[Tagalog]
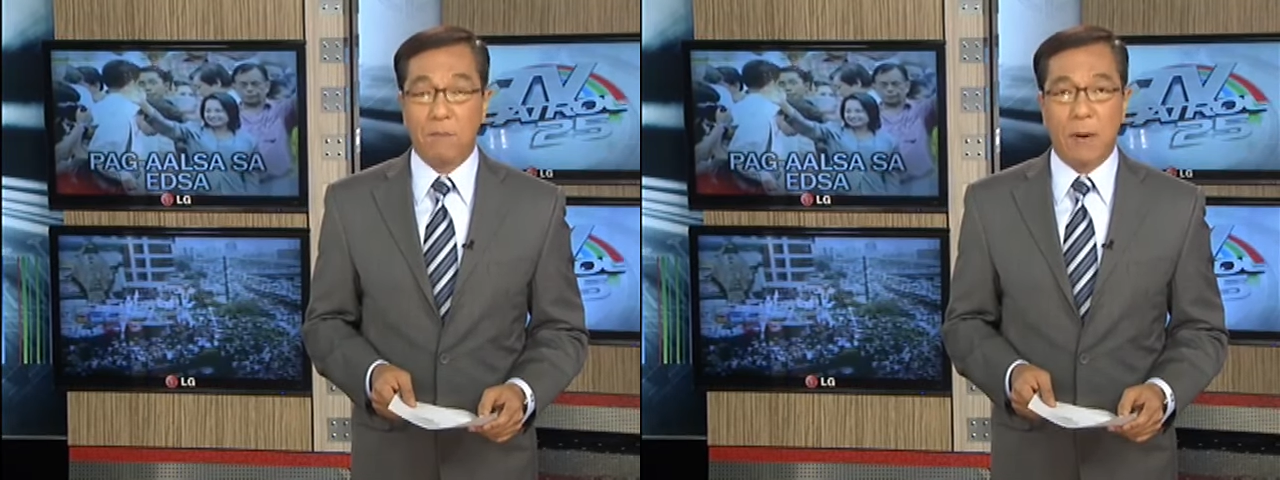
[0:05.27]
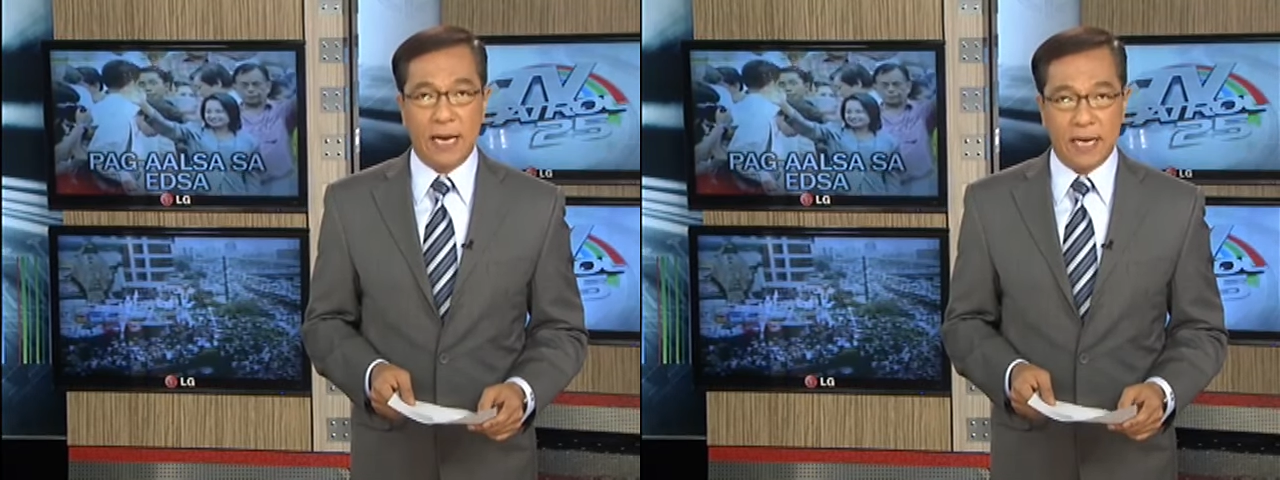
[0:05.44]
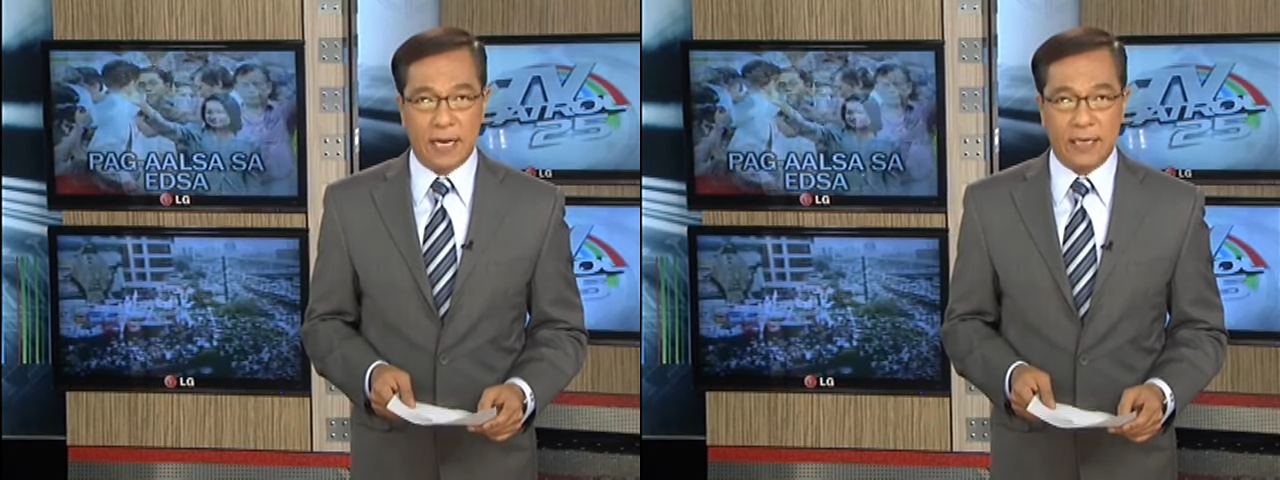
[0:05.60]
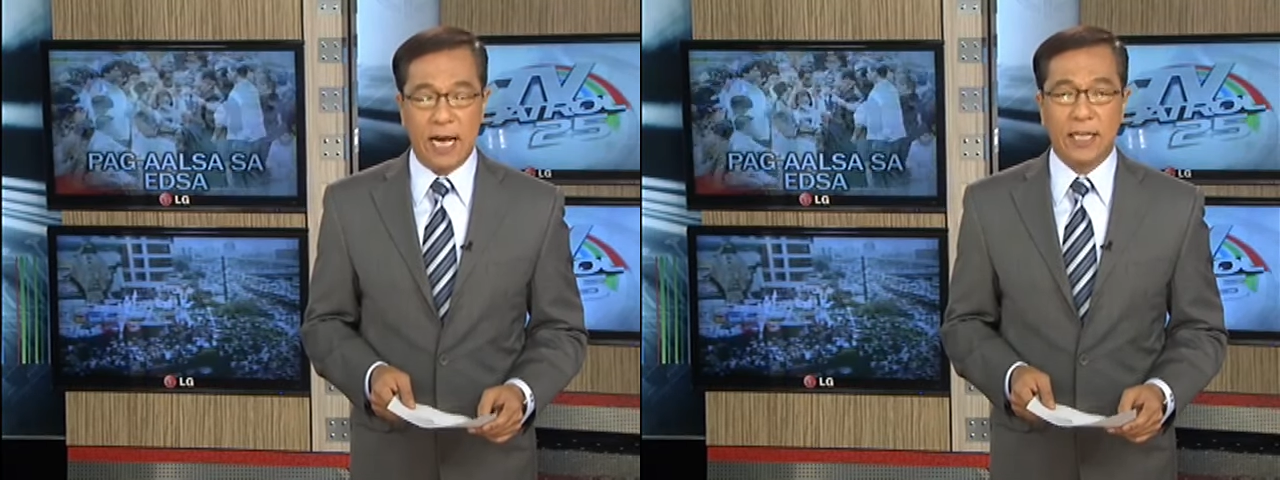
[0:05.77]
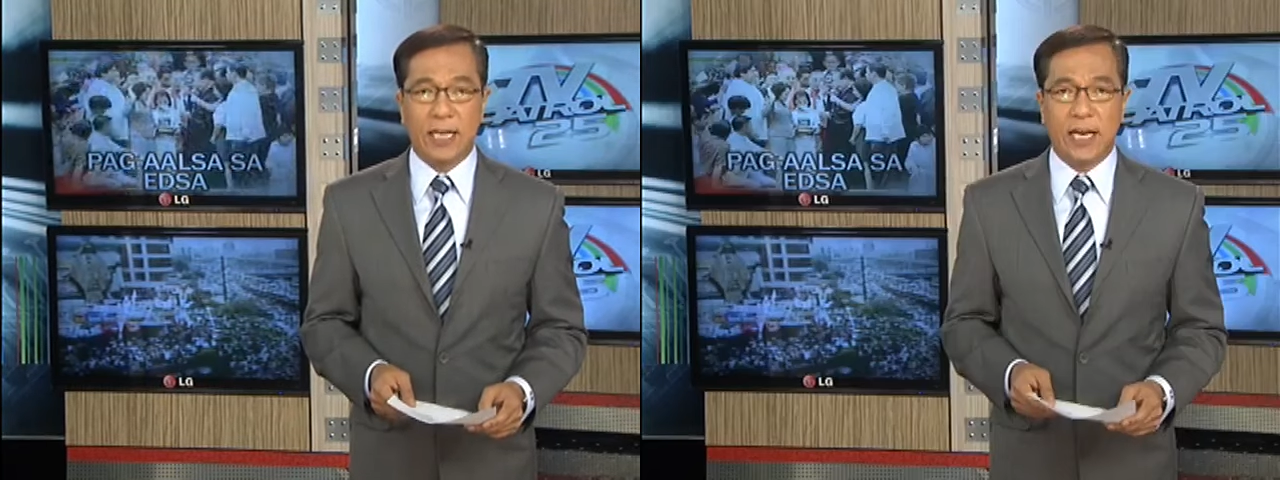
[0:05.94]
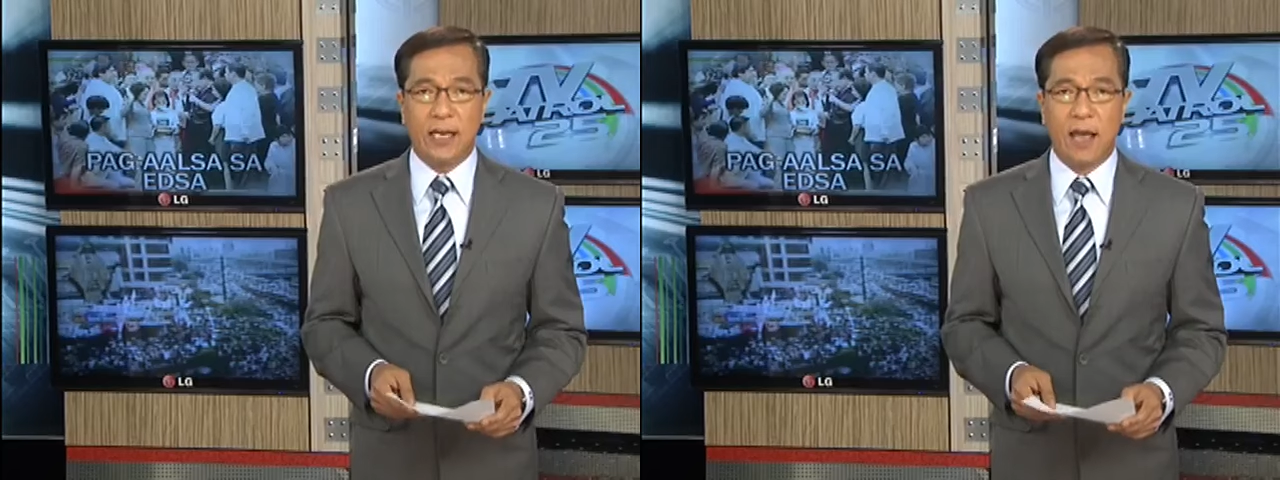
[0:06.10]
balikan
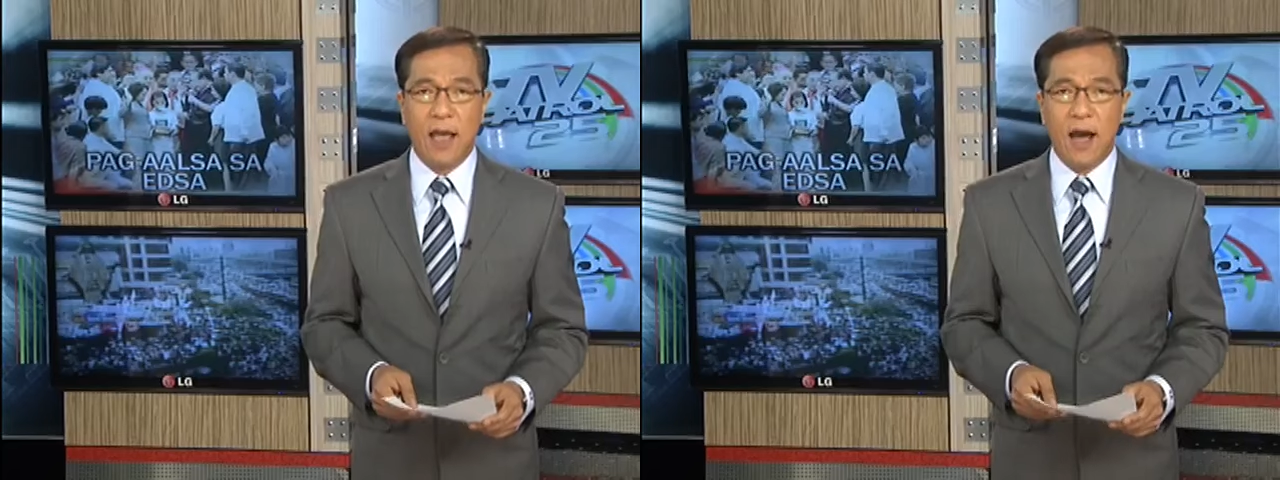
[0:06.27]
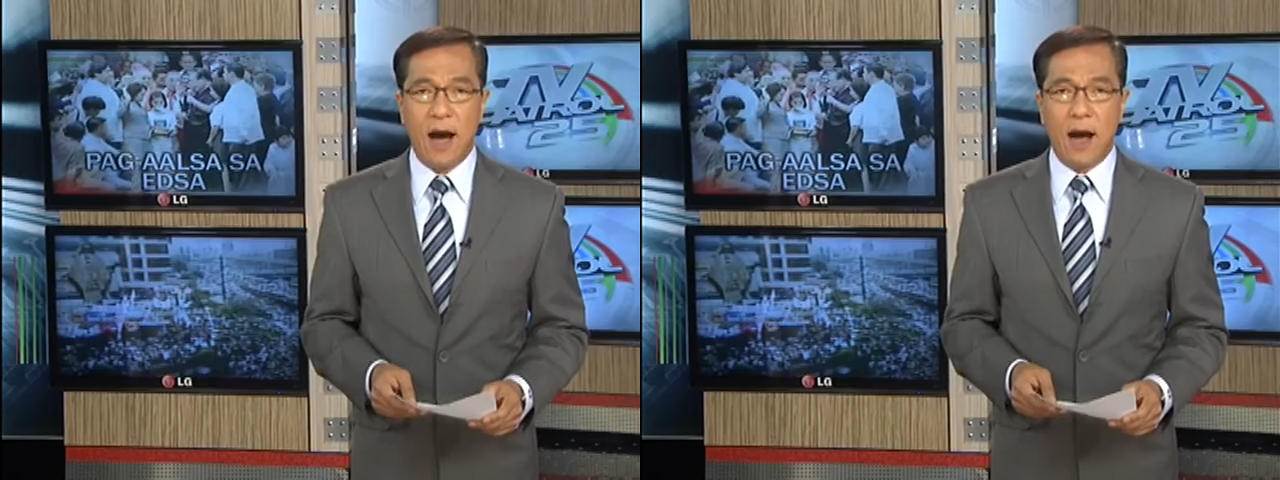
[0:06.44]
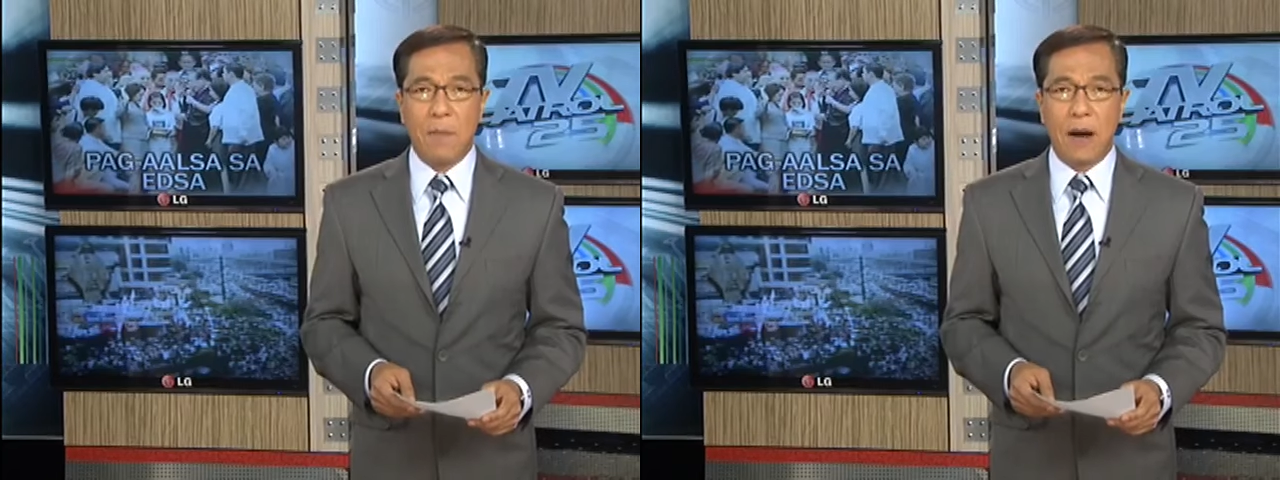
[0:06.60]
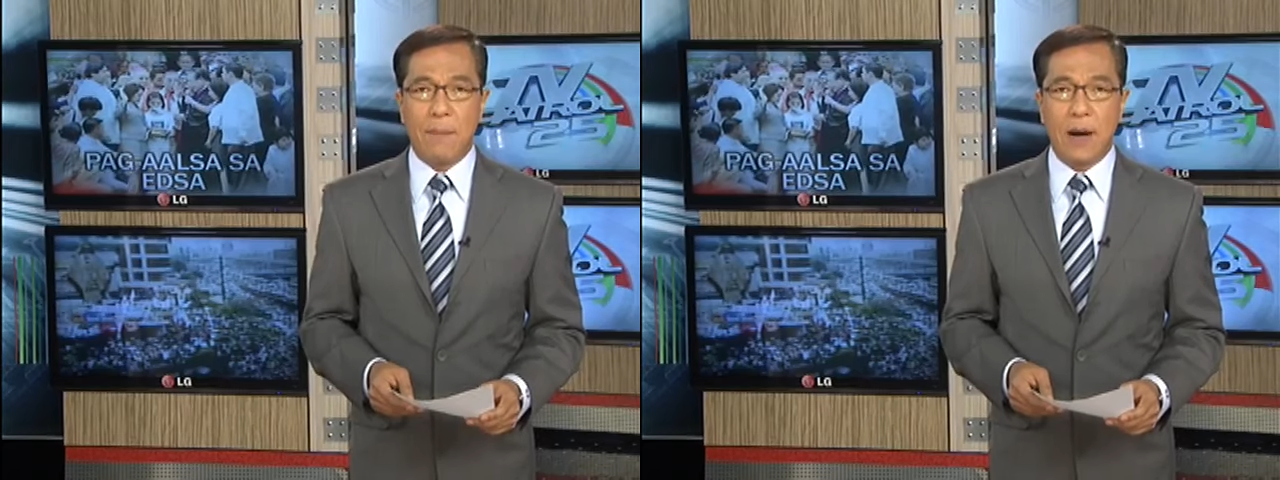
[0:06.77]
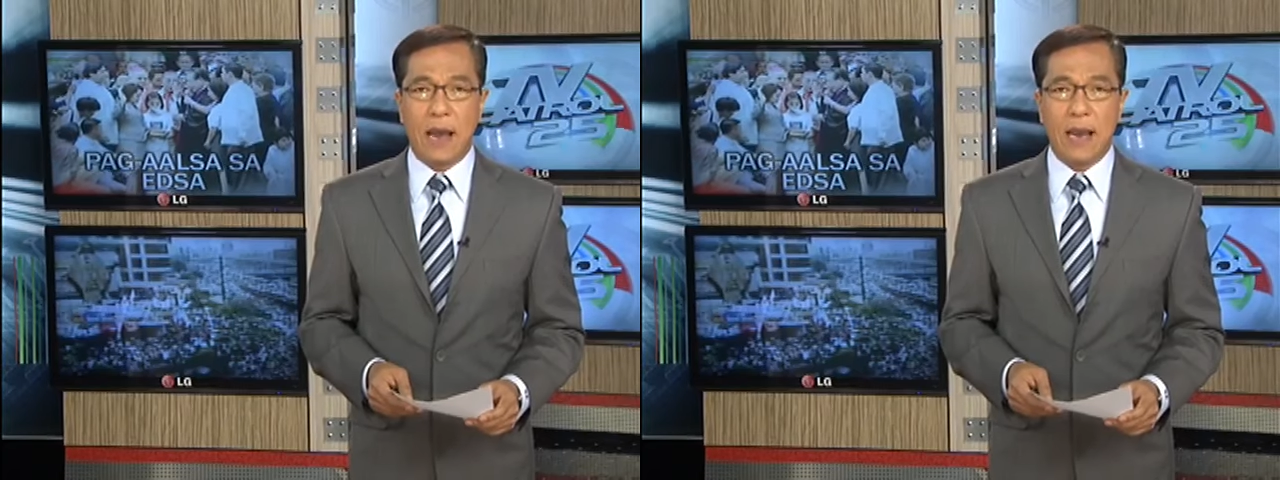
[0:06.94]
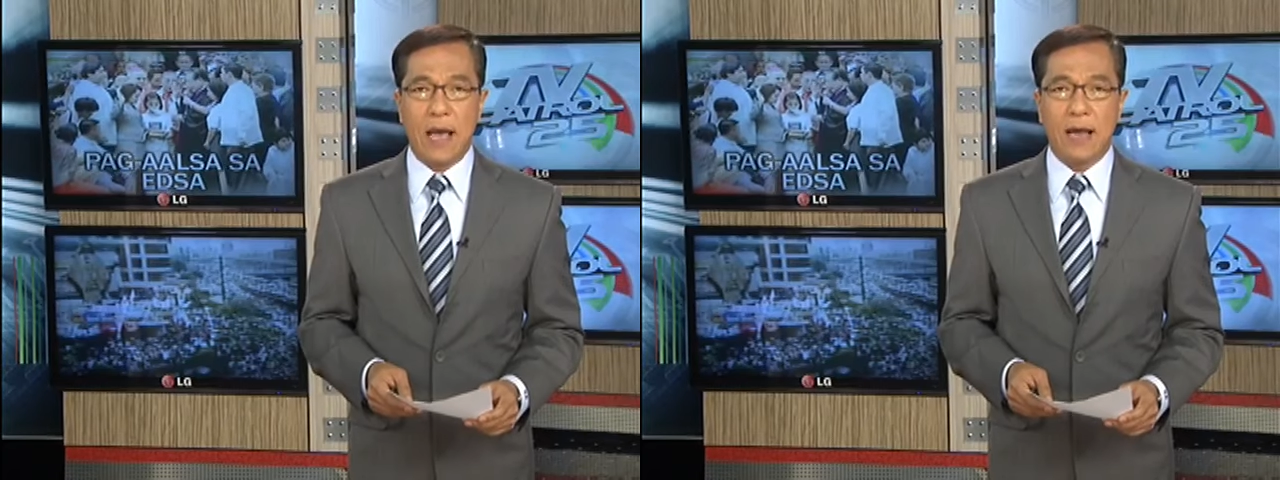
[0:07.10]
natin ang mga
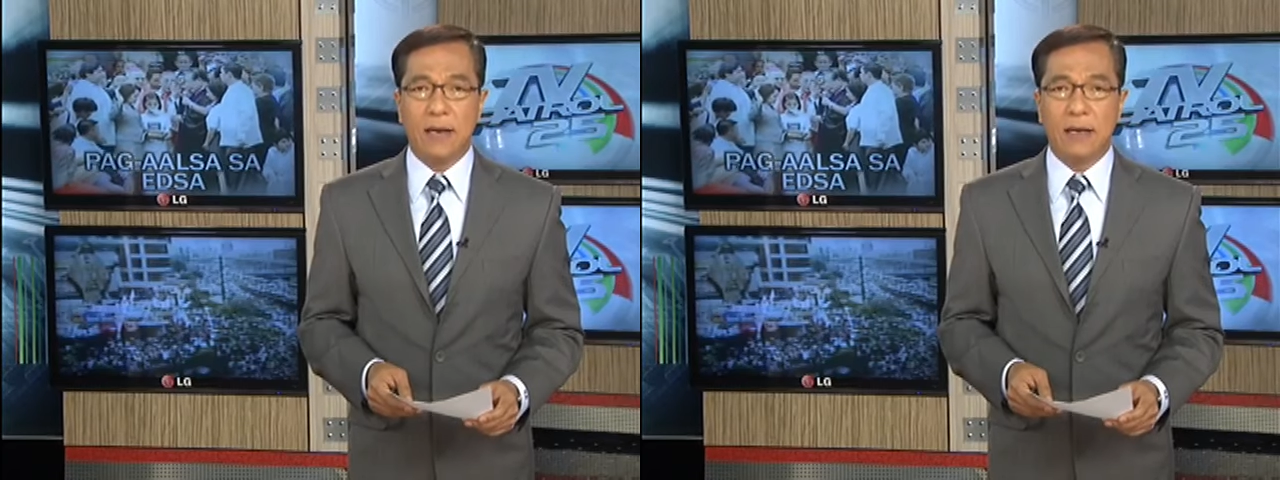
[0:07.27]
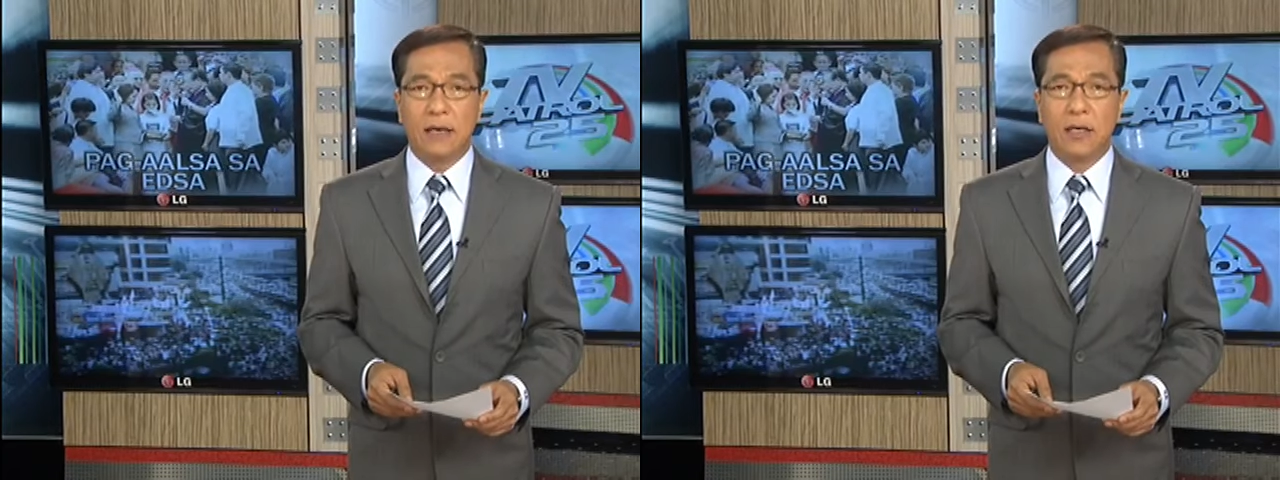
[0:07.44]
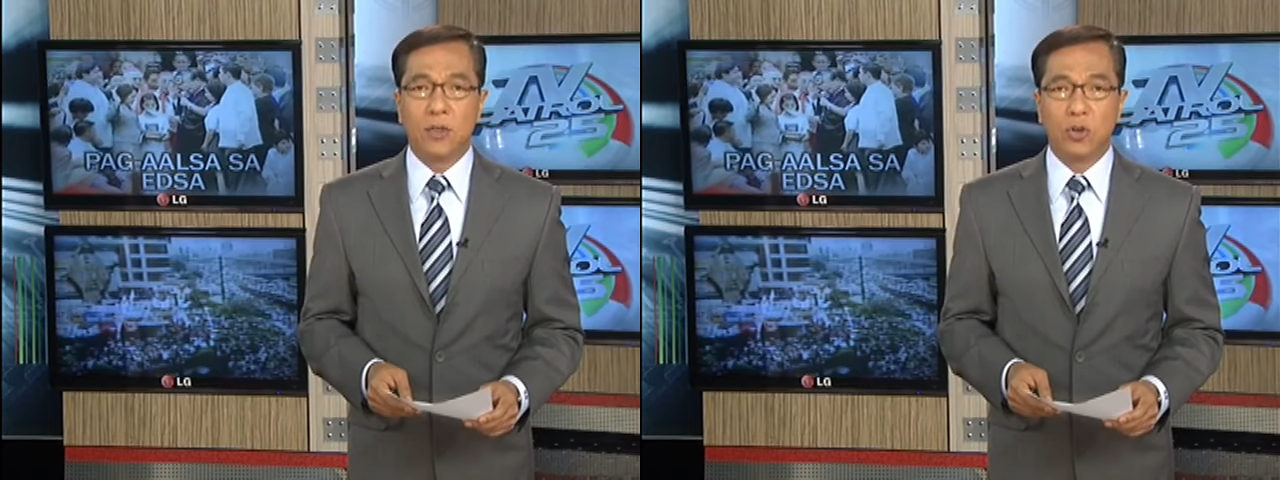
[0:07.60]
pangyayaring